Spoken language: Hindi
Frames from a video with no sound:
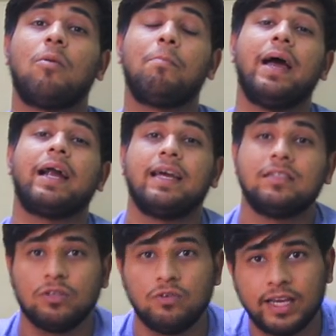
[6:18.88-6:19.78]
कॉम्पैक्ट
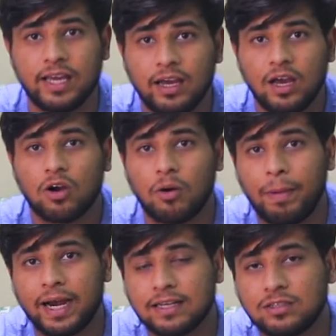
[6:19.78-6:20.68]
एस की
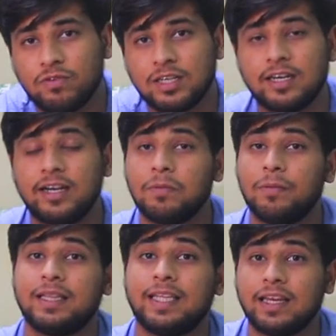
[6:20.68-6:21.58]
कॉम्पैक्ट एस की श्रेणी में
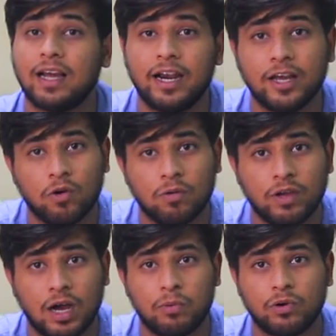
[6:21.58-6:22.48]
मैं तीन गाड़ियों
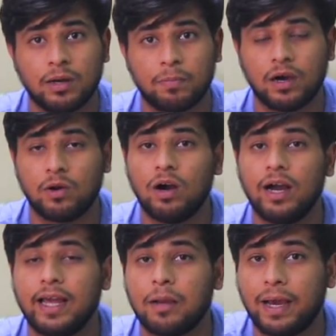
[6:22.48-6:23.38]
यहाँ पुटअप
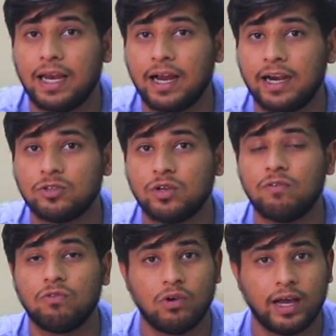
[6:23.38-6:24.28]
करूँगा एक पहली गाड़ी जो है
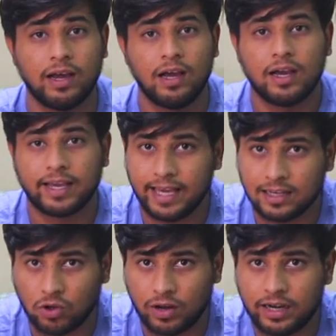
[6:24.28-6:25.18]
वो है किया
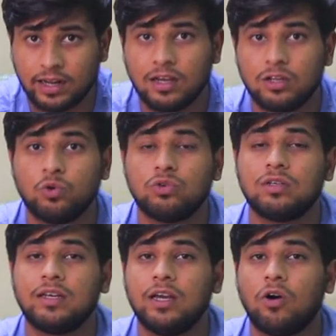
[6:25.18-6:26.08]
सोनेट
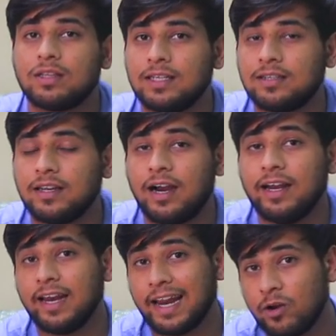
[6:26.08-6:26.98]
दूसरी और तीसरी
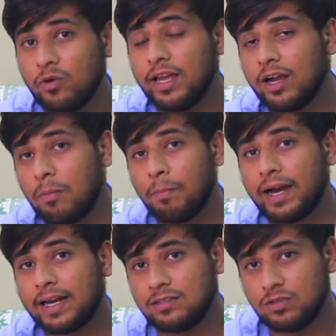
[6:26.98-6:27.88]
गाड़ी रेनो की एक
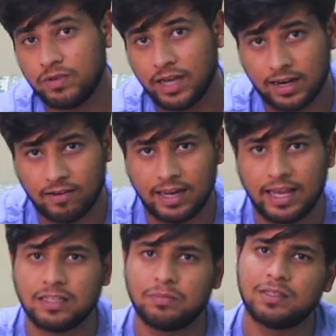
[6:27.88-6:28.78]
कॉम्पैक्ट एस आने वाली
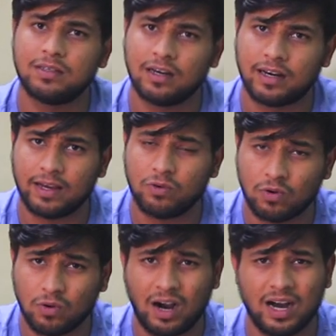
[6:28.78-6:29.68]
है एच करके
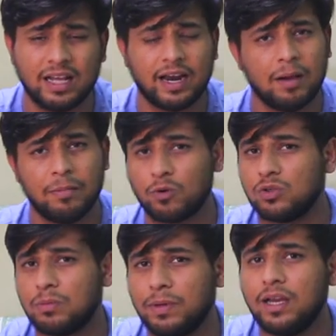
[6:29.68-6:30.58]
उनको कहा जा रहा है अभी
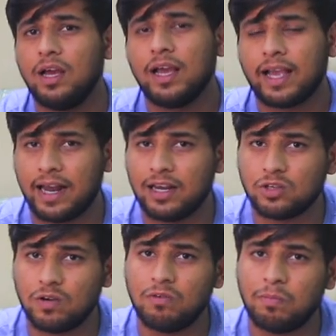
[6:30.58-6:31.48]
कुछ भी कहना
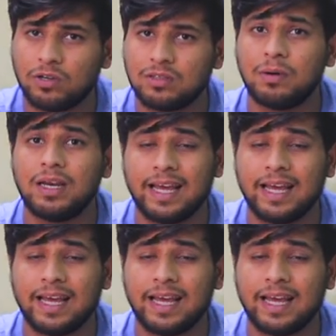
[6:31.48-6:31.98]
जो है वो पॉसिबल